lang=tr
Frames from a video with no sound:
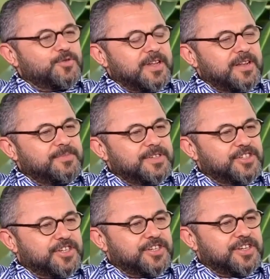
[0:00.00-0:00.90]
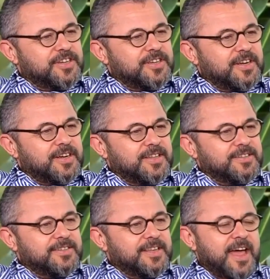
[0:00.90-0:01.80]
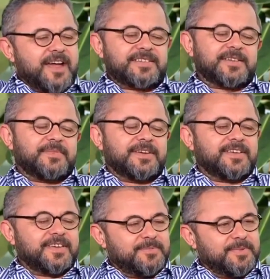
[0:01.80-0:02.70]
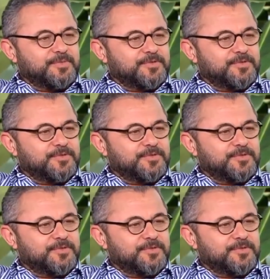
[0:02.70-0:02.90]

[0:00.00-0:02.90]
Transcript: güzel bir çıkış yakaladın yine her zamanki gibi.